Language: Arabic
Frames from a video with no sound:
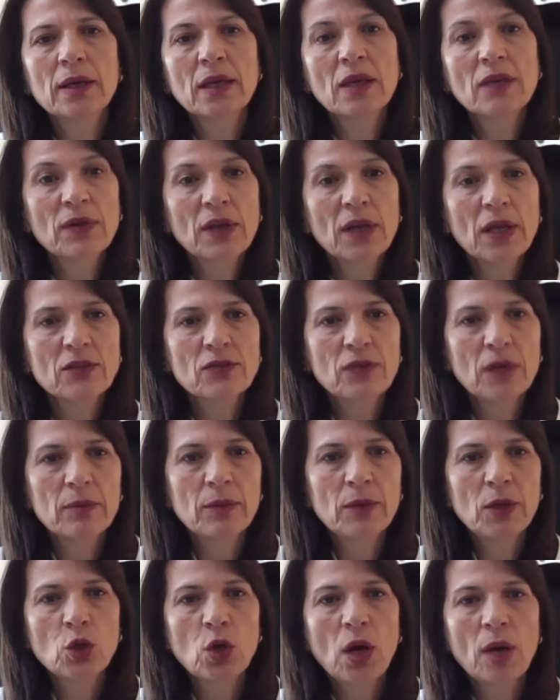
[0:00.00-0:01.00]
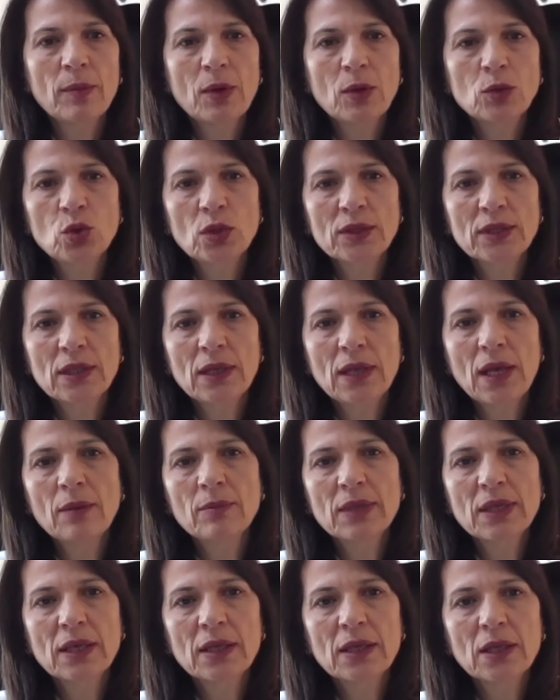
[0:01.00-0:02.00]
كيف الأطفال بيحكوا عن موضوع
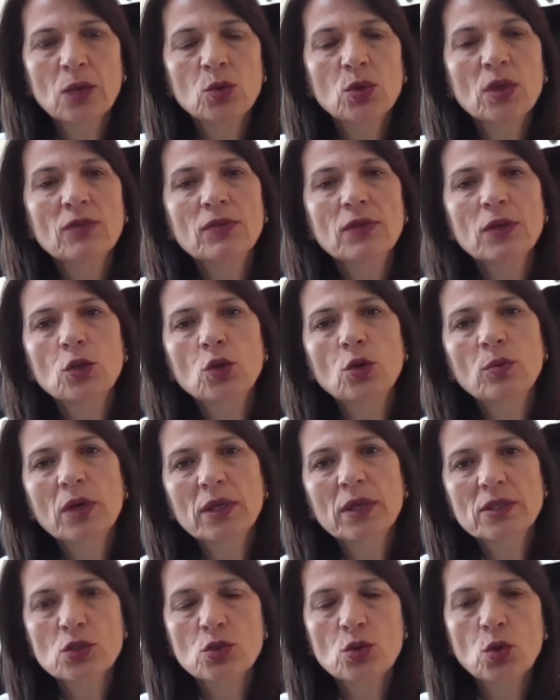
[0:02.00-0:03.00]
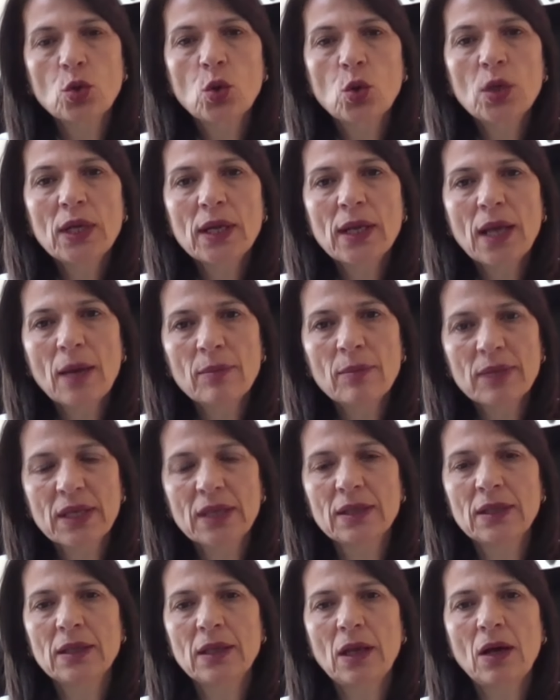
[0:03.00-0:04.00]
الأمكنة وكيف إنهم خسروا كل
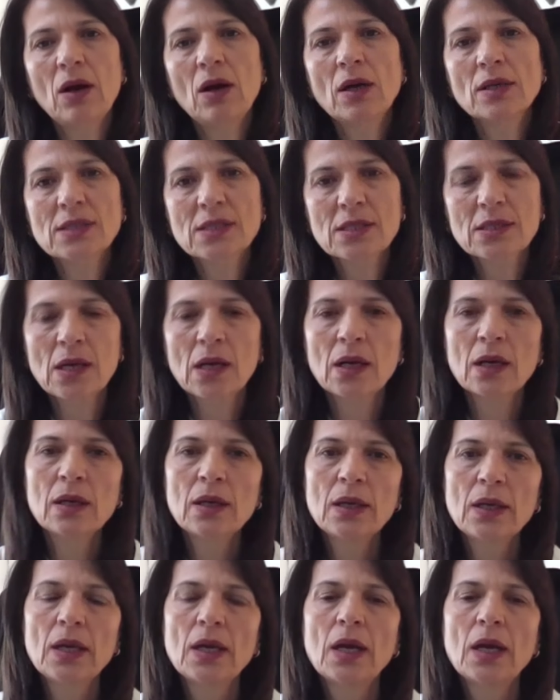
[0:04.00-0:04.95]
الأمكنة الخاصة